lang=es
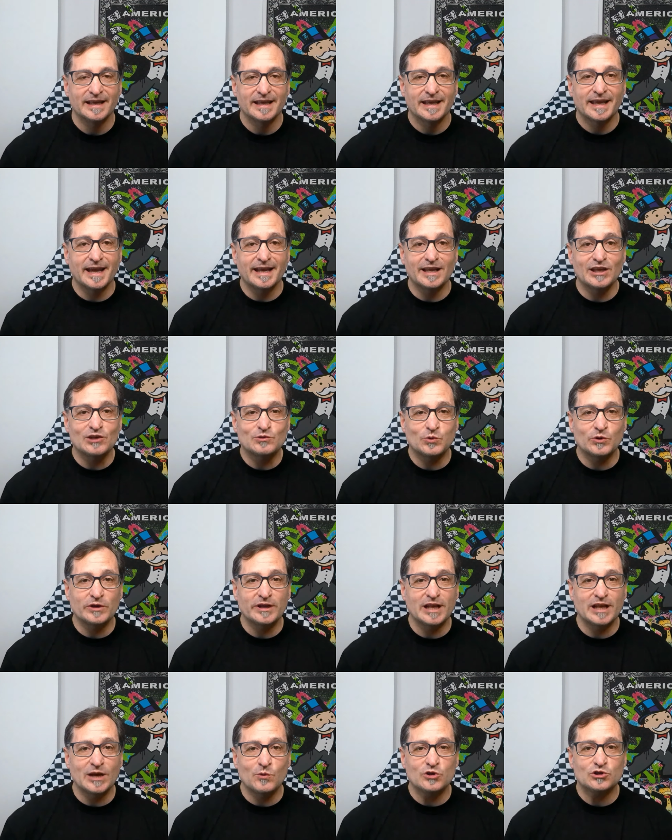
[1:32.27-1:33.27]
Queréis
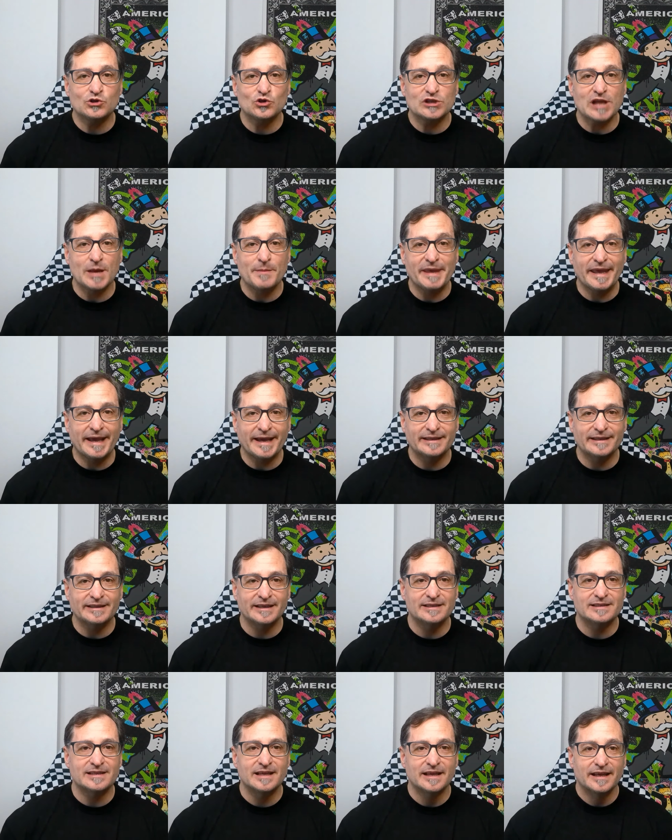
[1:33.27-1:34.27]
poner a vuestros
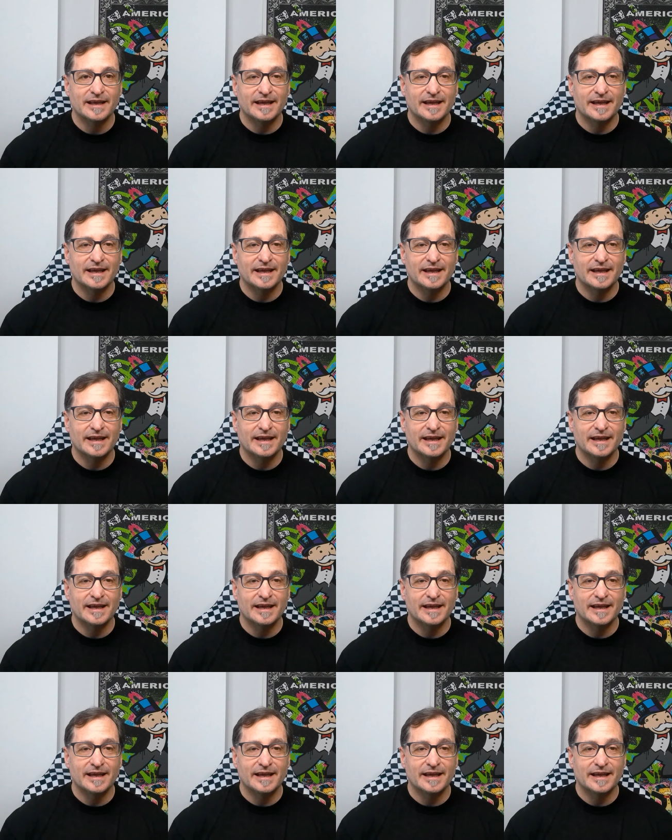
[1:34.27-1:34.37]
amiguetes